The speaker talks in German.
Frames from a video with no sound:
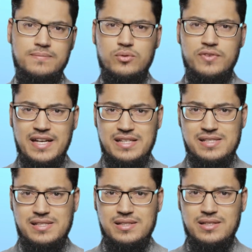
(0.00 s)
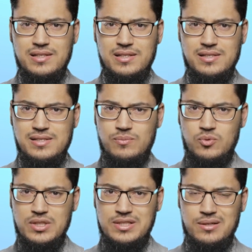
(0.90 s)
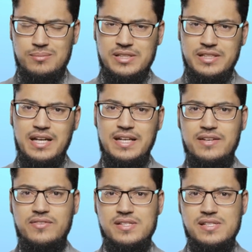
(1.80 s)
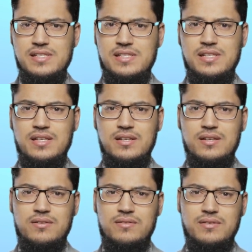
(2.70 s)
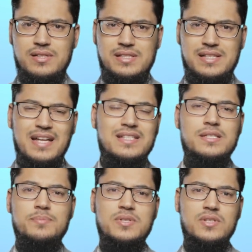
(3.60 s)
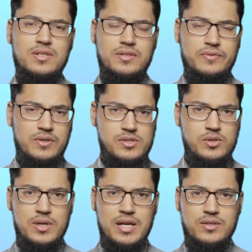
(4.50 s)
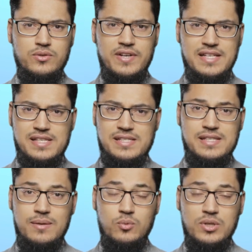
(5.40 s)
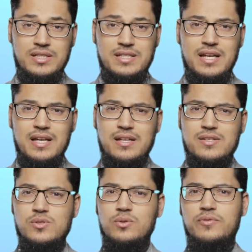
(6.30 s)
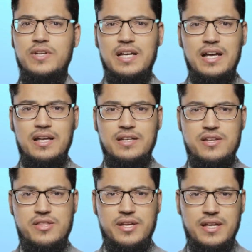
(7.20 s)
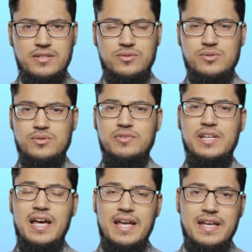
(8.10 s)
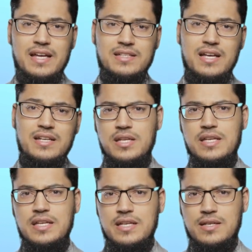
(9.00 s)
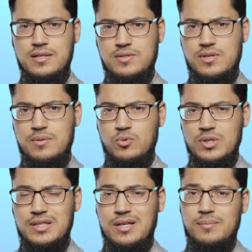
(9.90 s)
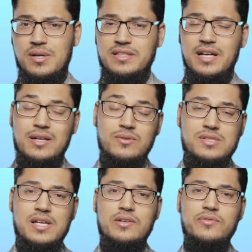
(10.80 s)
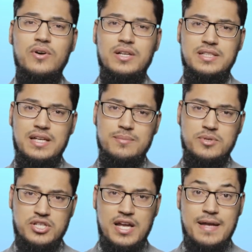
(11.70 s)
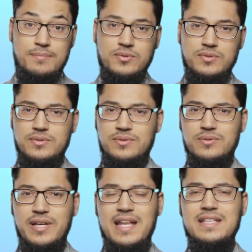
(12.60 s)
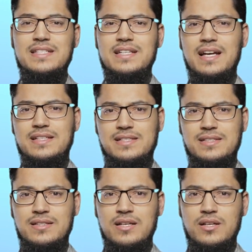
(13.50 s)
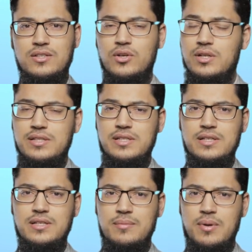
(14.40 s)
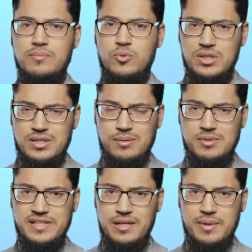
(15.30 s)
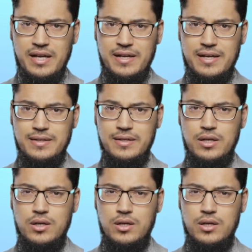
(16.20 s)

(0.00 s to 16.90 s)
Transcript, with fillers: Du weißt, dass der Monat Ramadan etwas ist, was ganz besondere Vorzüge hat. Du weißt, dass dieser Monat so viele Ahadith kennt und so viele Ayat, die ihn, also den Monat Ramadan und seine Vorteile beschreibt. Und du kennst die ganzen tollen Dinge, die man im Monat Ramadan machen kann.